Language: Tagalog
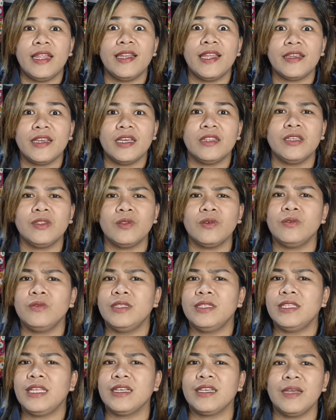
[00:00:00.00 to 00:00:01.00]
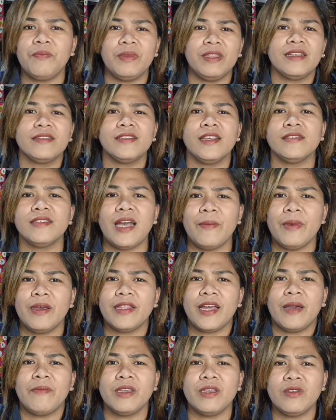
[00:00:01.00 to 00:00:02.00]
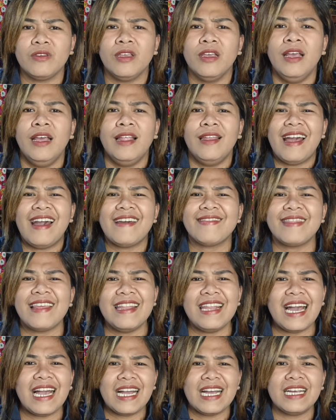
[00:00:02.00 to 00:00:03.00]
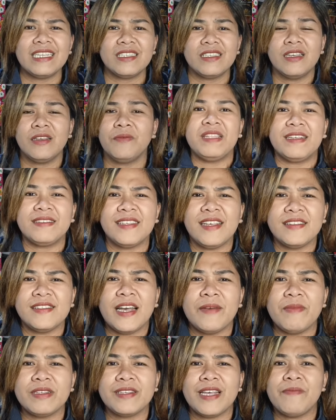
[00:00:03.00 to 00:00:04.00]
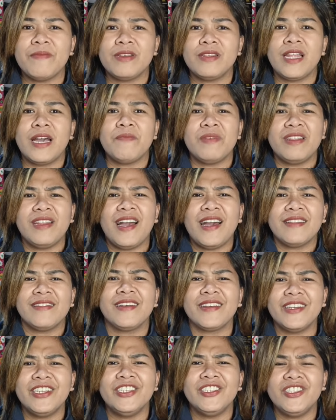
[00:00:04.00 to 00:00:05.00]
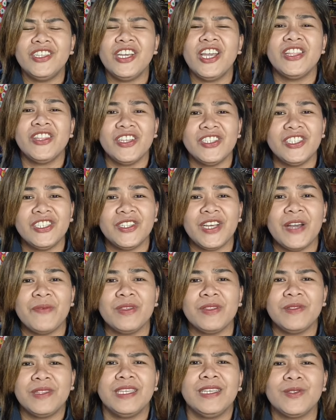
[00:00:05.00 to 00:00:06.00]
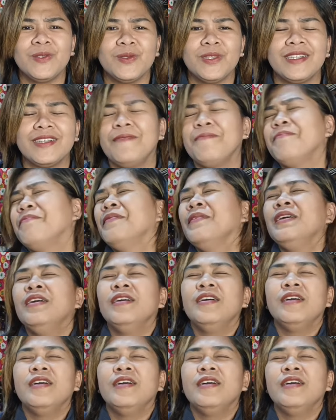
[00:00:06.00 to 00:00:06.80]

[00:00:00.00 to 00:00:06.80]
Unlike na dito, talaga pinagsasama namin lahat ng lakas, pinagsasama-sama namin lahat ng er-, energy namin dito, talagang